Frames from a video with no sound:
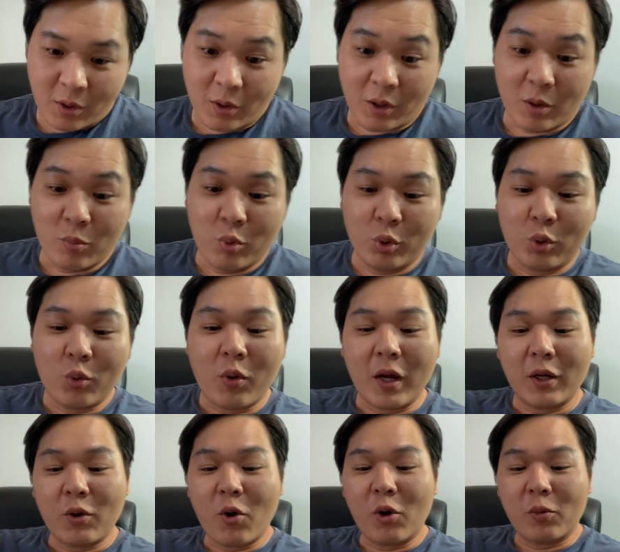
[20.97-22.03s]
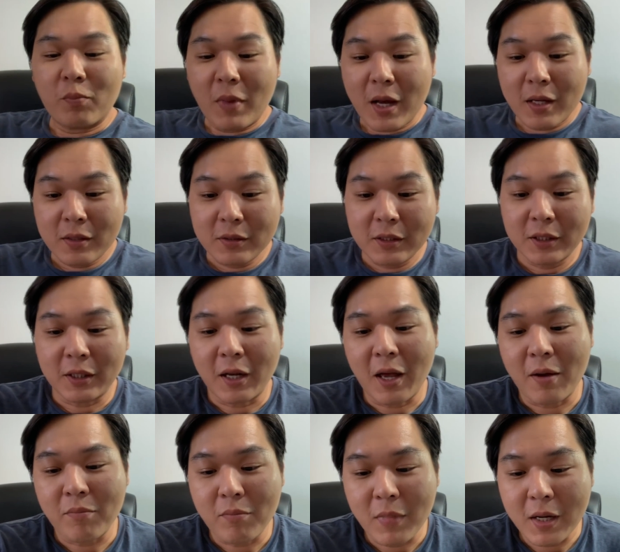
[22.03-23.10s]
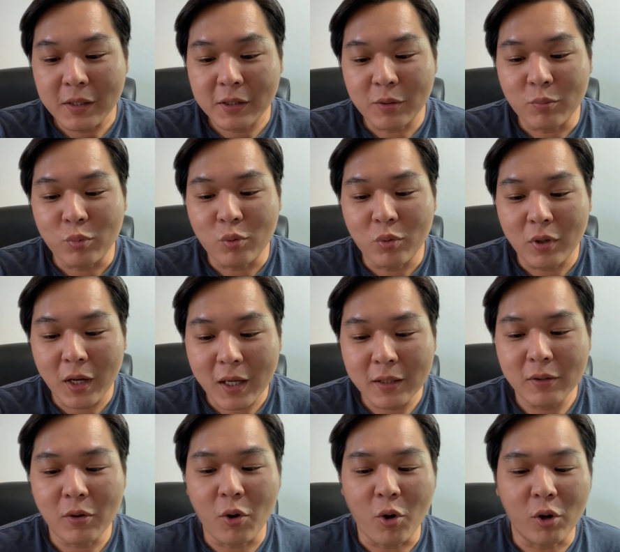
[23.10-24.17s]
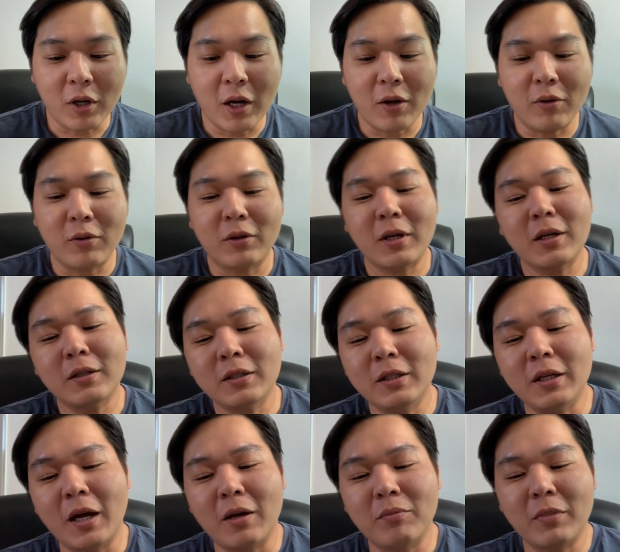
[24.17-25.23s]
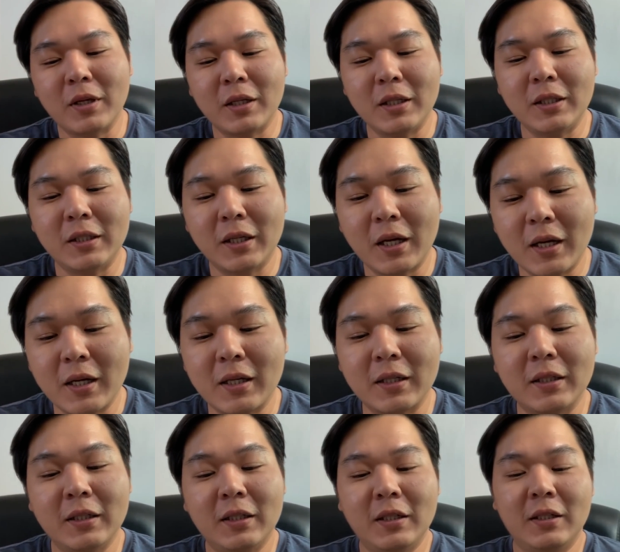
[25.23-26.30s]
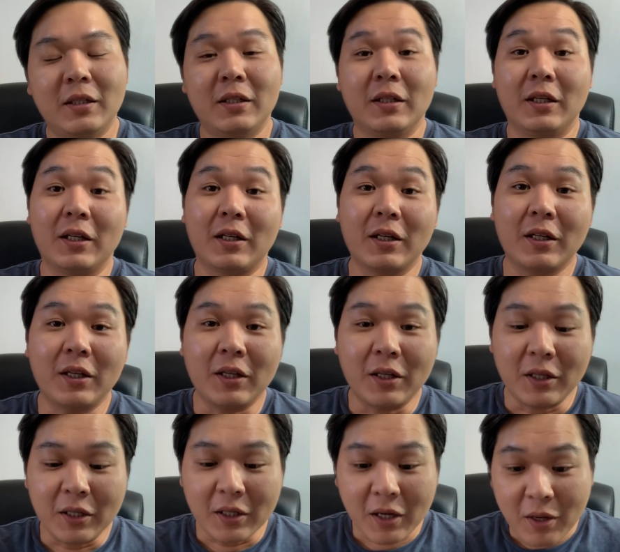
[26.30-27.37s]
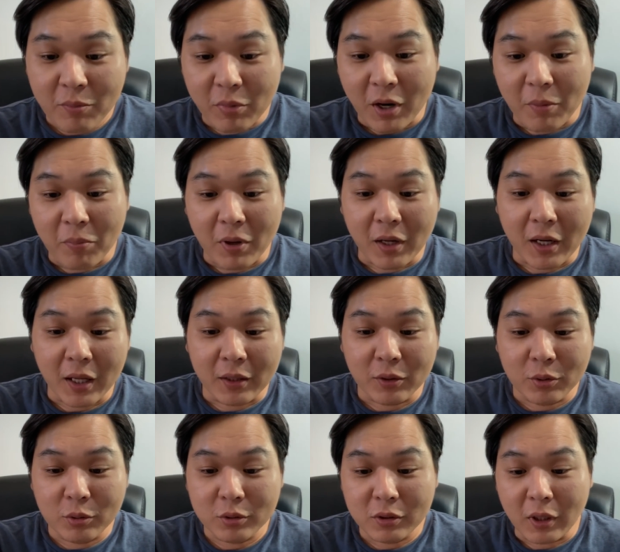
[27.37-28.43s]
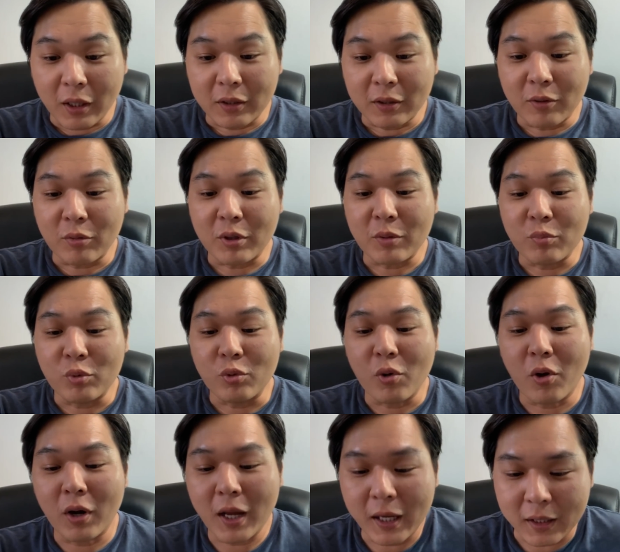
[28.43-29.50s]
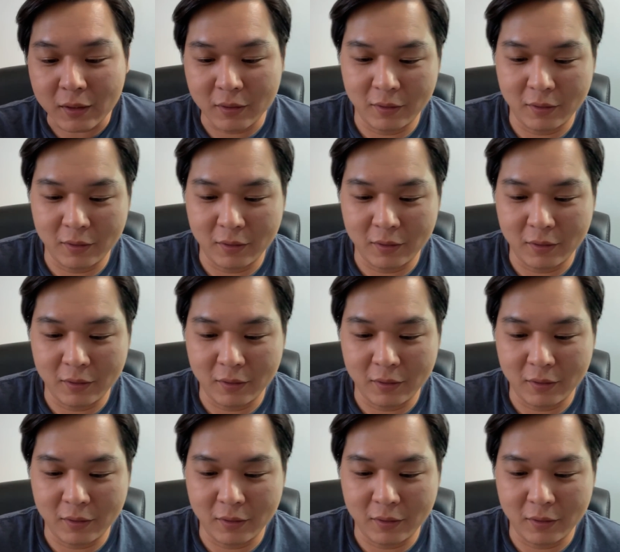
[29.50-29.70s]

kebutuhan normal selama sebulan orang-orang di Amerika kira-kira berapa ratus atau ribu dolar